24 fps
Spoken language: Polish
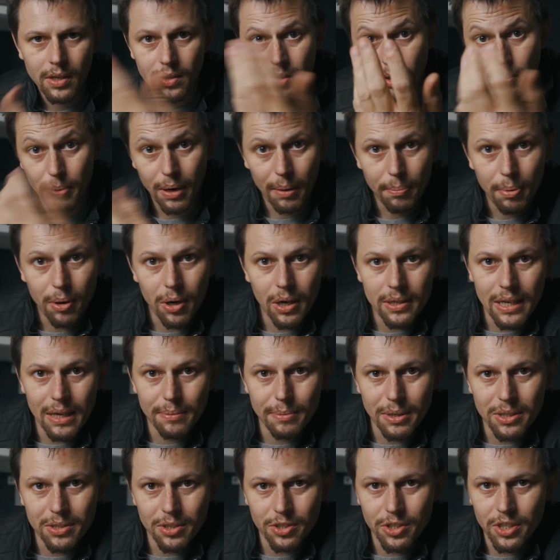Dobra,
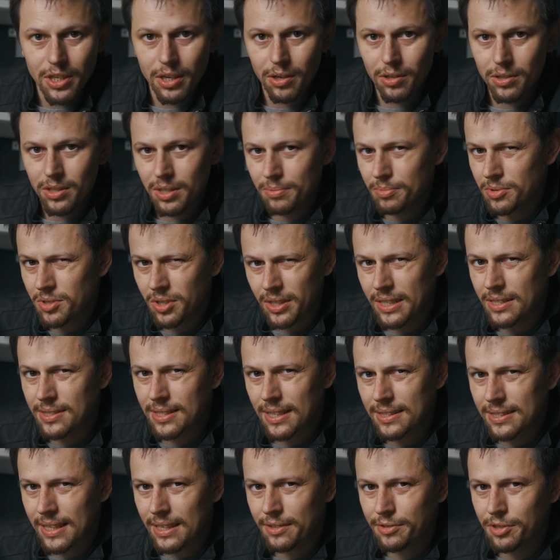pogadajmy troszkę o tym, co jest
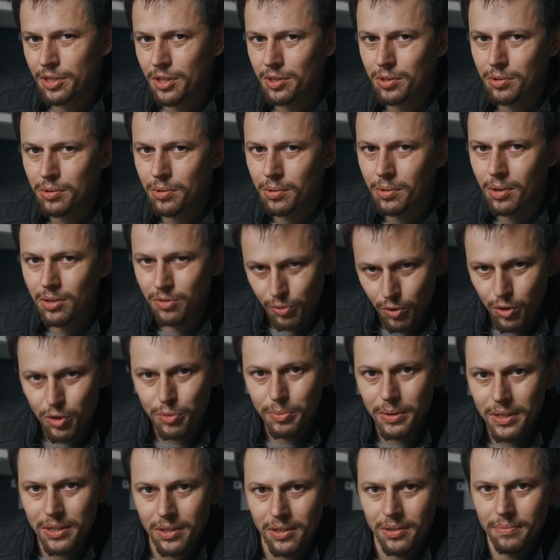jednak w środku.
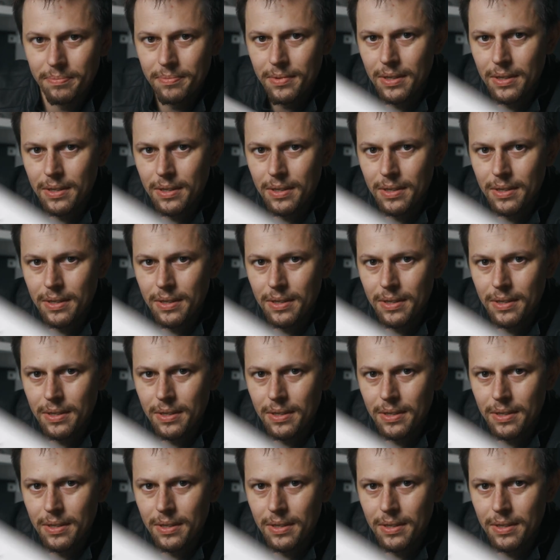Otwórzmy to.